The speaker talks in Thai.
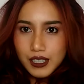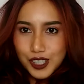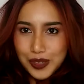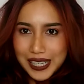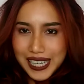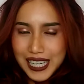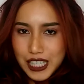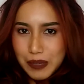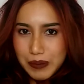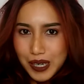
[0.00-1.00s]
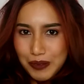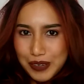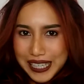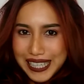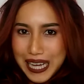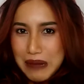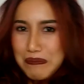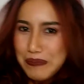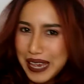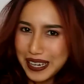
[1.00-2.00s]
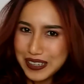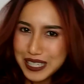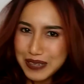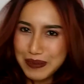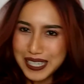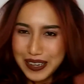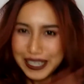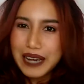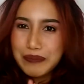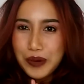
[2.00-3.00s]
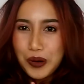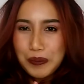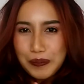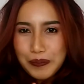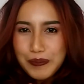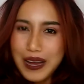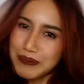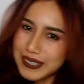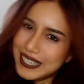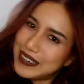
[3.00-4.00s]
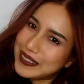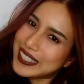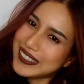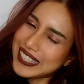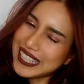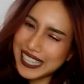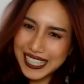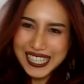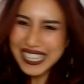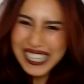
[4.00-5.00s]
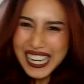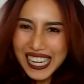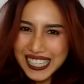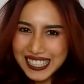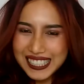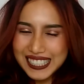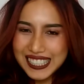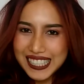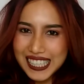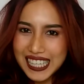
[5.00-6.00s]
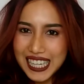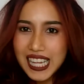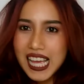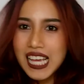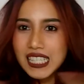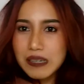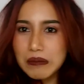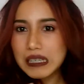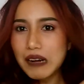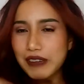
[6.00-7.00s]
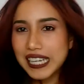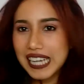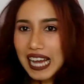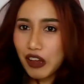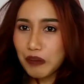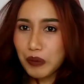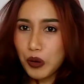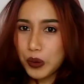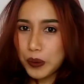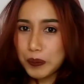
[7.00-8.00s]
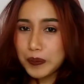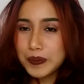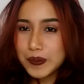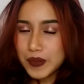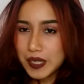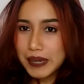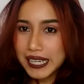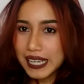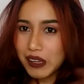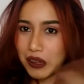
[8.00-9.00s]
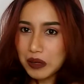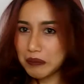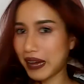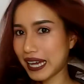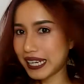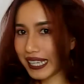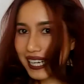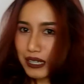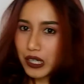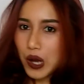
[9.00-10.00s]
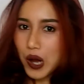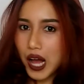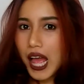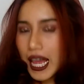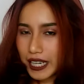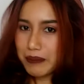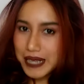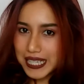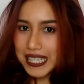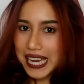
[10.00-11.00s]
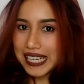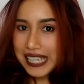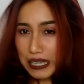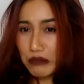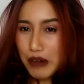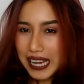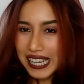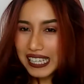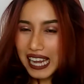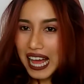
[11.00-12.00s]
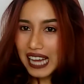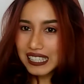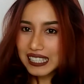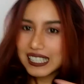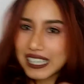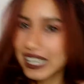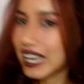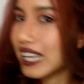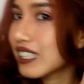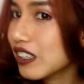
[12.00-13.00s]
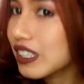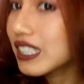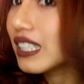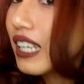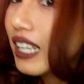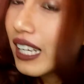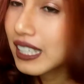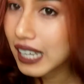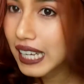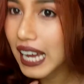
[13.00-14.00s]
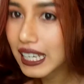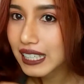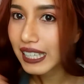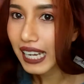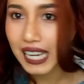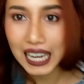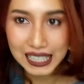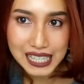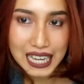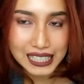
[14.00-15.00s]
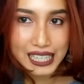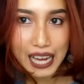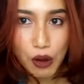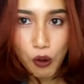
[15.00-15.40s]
สวัสดีค่ะสำหรับวันนี้นะคะเมย์ก็จะมาสอนทำผมแบบสาวเกาหลีง่ายๆเลยนะคะสำหรับวิธีการลอนผมที่เมย์ได้ลอนมานะคะก็เดี๋ยวเมย์จะใส่ลิงก์ไว้ข้างล่างเลยนะคะก็คือง่ายๆเลยนะคะหลังจากที่เรา